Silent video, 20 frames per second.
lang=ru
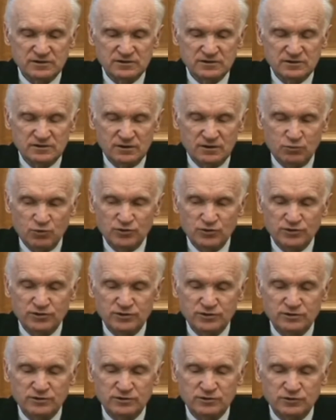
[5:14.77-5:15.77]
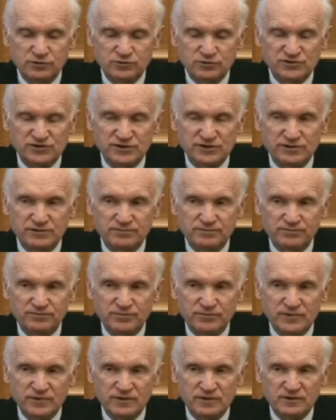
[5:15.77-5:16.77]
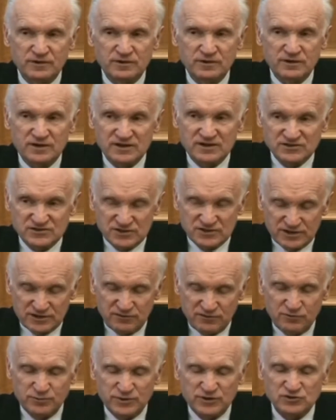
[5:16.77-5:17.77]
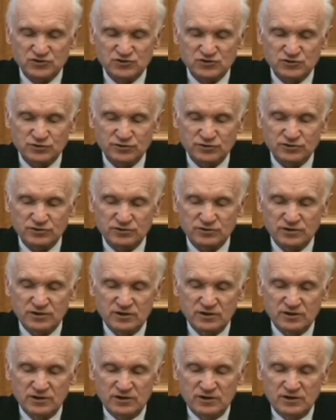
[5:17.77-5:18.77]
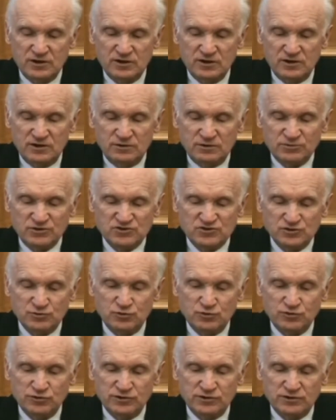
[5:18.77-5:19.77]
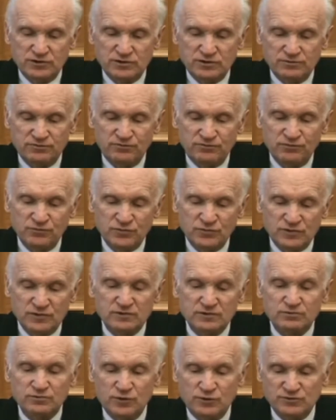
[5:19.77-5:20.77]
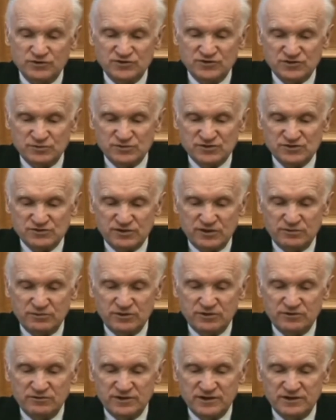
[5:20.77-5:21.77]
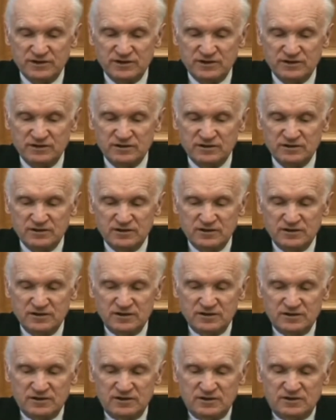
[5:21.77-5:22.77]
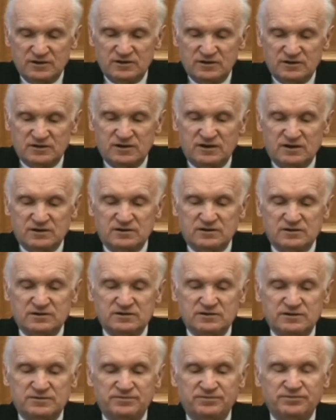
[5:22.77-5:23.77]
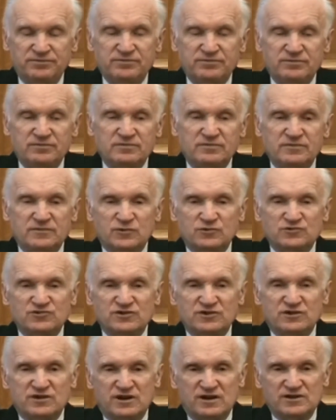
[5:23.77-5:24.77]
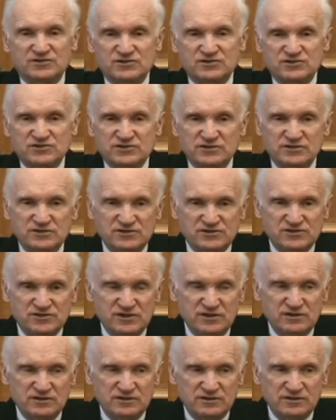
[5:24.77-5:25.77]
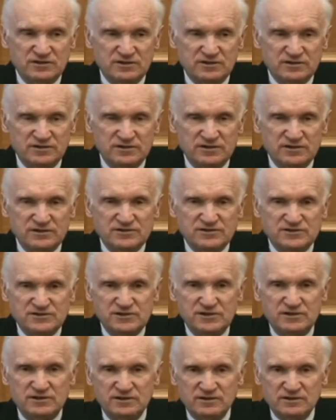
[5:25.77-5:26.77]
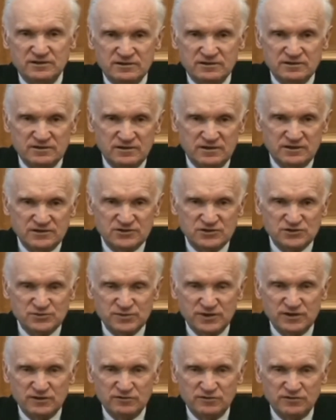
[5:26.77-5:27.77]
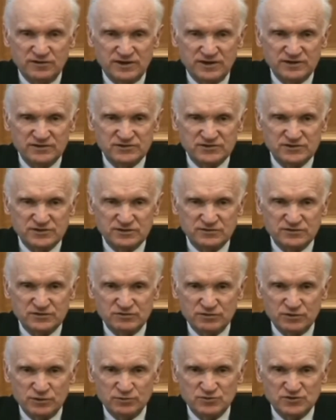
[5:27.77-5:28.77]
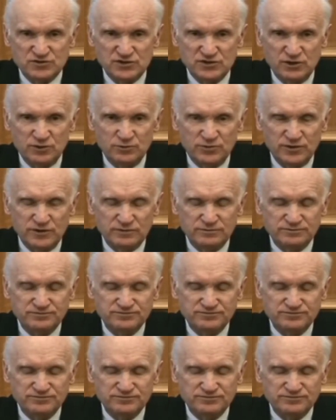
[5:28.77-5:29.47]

обоих людей. Разрыв происходит. Почему и, помните, мы с вами говорили – как э, очень красочно и сильно, сильно отец Павел Флоренский в своем столпе